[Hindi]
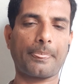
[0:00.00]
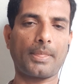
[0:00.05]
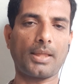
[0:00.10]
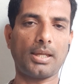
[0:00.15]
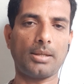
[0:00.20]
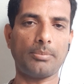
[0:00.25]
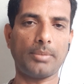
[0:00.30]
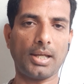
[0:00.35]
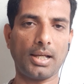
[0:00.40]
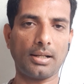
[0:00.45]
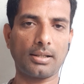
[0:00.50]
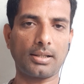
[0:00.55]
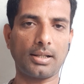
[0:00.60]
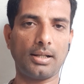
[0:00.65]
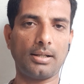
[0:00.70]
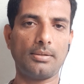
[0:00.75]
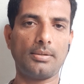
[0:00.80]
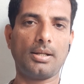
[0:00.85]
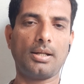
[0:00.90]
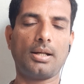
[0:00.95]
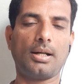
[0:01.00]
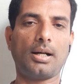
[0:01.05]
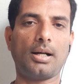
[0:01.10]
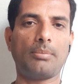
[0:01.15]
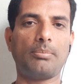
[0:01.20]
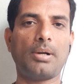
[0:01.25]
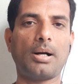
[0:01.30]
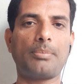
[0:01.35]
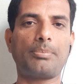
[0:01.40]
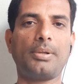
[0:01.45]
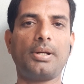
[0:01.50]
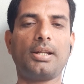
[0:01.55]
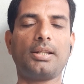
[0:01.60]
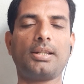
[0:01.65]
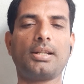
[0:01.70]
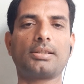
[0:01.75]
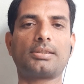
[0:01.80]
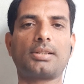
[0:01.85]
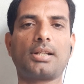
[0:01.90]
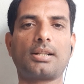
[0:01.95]
ईमेल का अब आपने
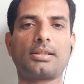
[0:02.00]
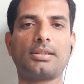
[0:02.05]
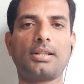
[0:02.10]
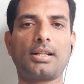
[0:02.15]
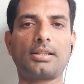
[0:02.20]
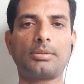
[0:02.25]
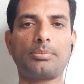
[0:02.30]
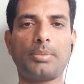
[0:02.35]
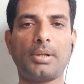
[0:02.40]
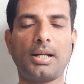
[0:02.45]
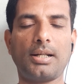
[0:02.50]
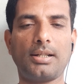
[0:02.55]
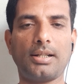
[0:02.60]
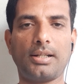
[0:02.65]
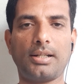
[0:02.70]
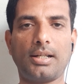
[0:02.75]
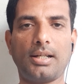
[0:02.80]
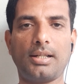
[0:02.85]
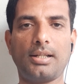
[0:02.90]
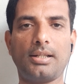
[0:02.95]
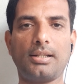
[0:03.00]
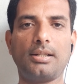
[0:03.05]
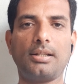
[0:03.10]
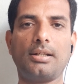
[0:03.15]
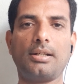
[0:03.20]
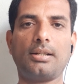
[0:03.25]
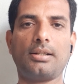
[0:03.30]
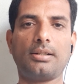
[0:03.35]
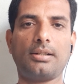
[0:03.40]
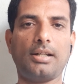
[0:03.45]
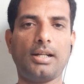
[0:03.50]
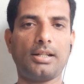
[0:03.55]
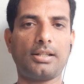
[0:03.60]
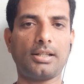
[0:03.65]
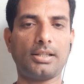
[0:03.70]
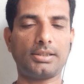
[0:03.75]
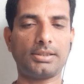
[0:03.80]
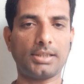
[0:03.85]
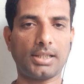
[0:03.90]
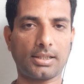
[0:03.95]
ये सरदर्द पाल लेना है
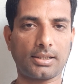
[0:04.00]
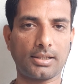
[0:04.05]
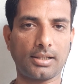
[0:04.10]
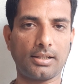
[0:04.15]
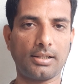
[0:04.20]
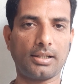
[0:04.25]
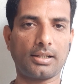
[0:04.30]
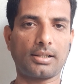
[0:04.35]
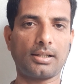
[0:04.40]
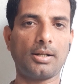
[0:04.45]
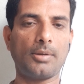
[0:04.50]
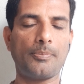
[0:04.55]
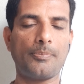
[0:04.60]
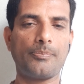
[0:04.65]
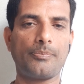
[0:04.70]
डेटें चेक करने का